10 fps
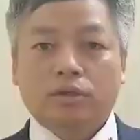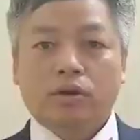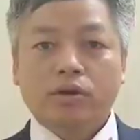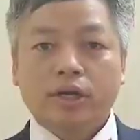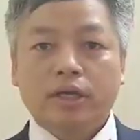
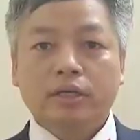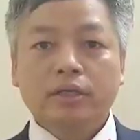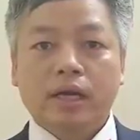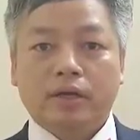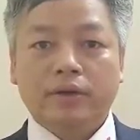Nói
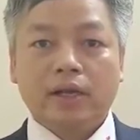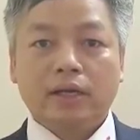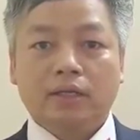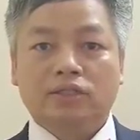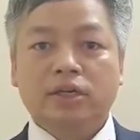đến được ra
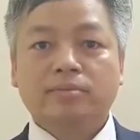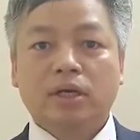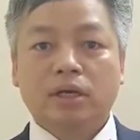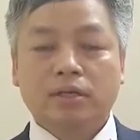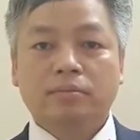gần
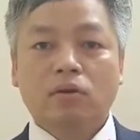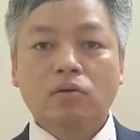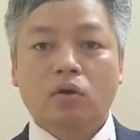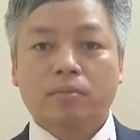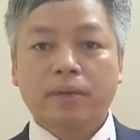chapter hình
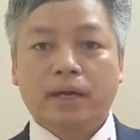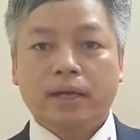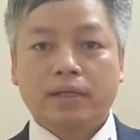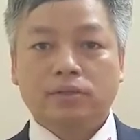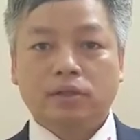mẫu của BNI
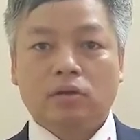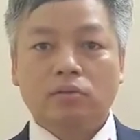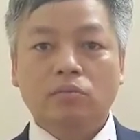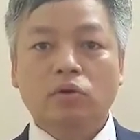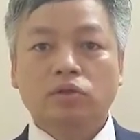là
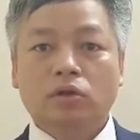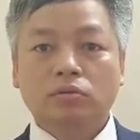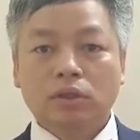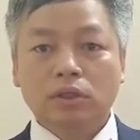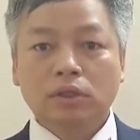6, một
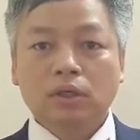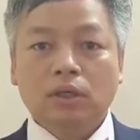trong những